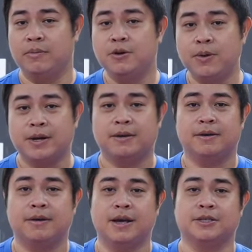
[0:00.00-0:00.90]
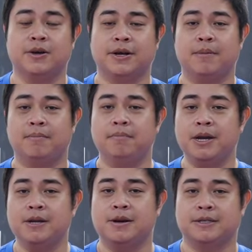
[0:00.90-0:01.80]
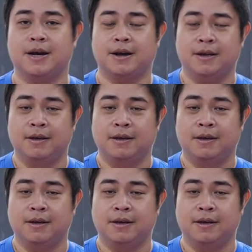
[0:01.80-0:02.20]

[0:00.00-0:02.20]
cái bí quyết để cho anh em biết được rằng